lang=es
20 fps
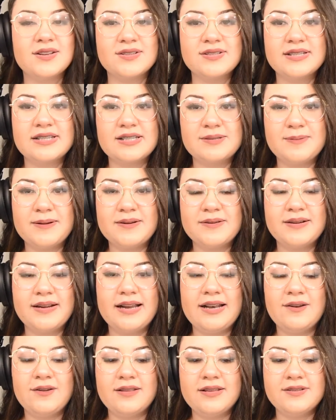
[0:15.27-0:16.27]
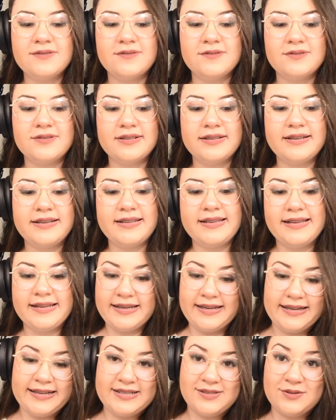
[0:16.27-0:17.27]
Entonces espero que lo disfruten
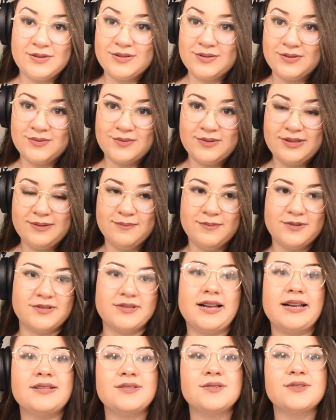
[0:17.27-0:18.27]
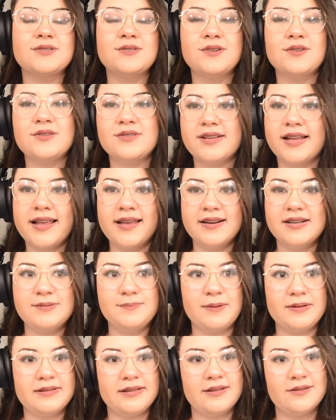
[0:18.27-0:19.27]
y que estos dos últimos casos no los
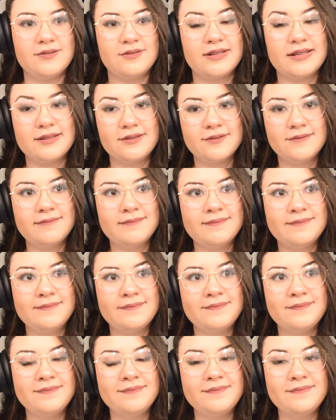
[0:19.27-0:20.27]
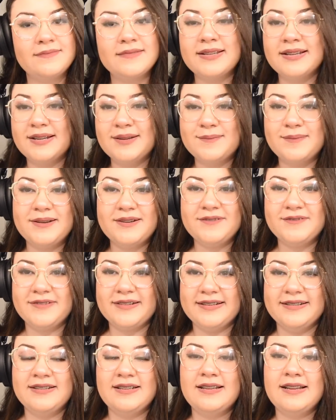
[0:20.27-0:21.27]
hayan espantado tanto.
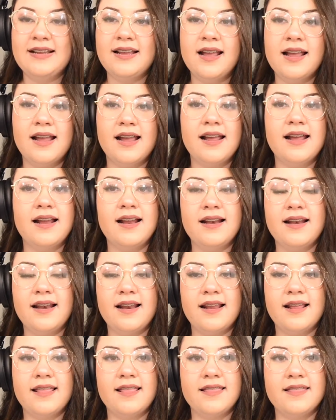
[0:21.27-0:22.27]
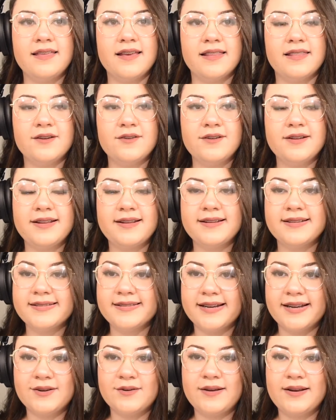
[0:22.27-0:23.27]
Pero en fin, el día de hoy
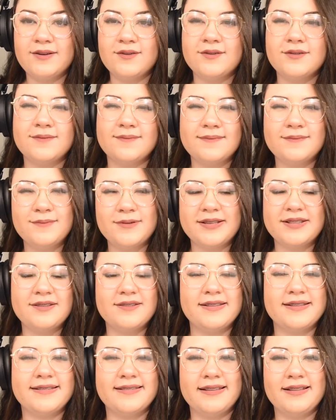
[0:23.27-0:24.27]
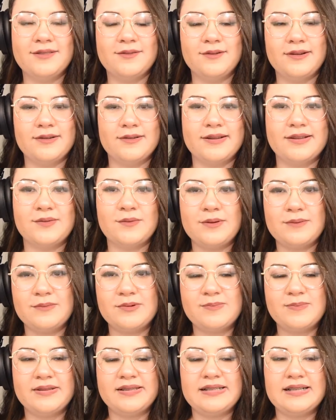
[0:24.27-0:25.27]
les traigo algo un poquito distinto a lo que
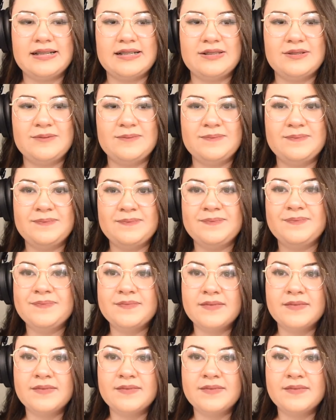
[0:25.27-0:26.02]
estuvimos platicando.